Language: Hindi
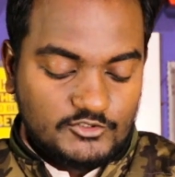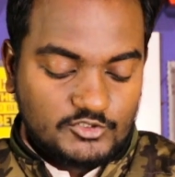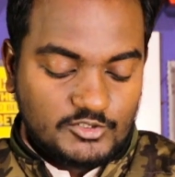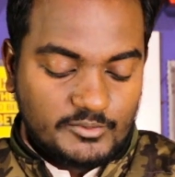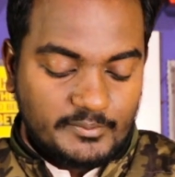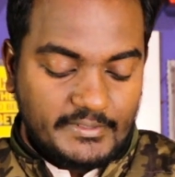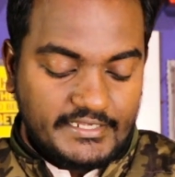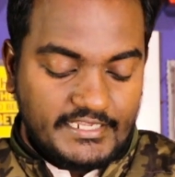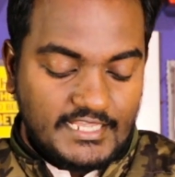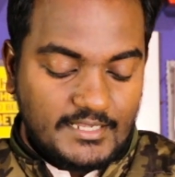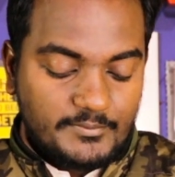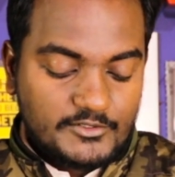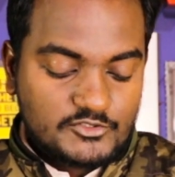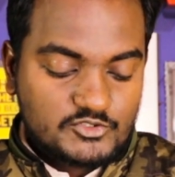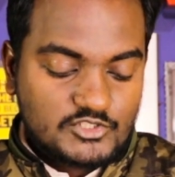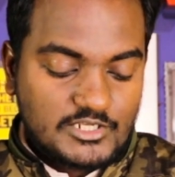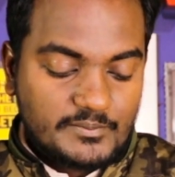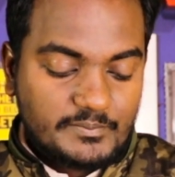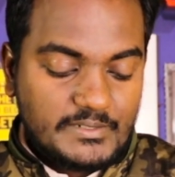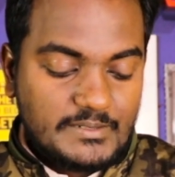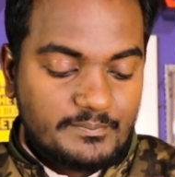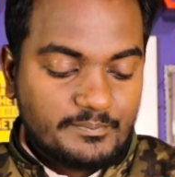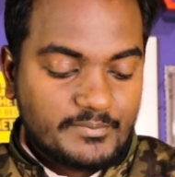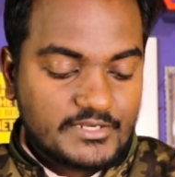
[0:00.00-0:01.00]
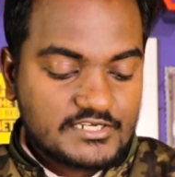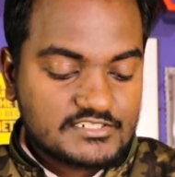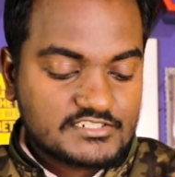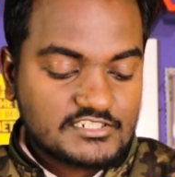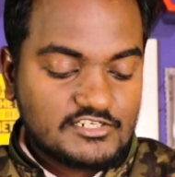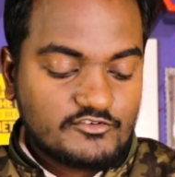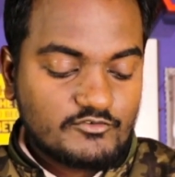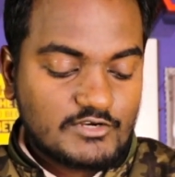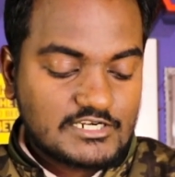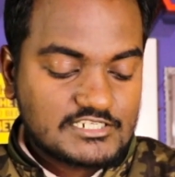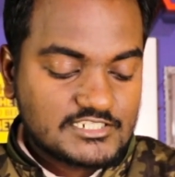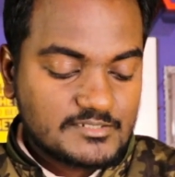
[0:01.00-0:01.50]
तो मैं यहाँ पर जो है अपने
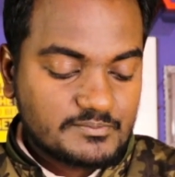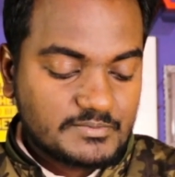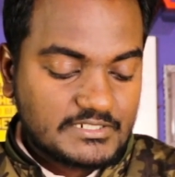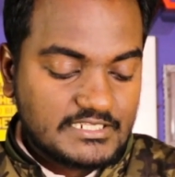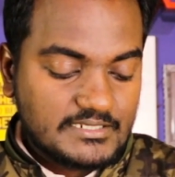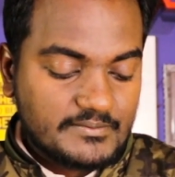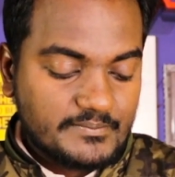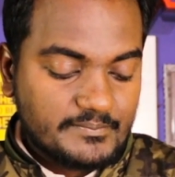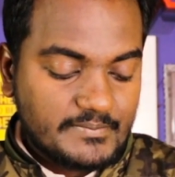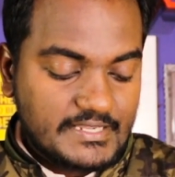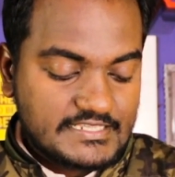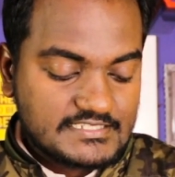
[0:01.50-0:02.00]
पर्सनल व्हाट्सअप के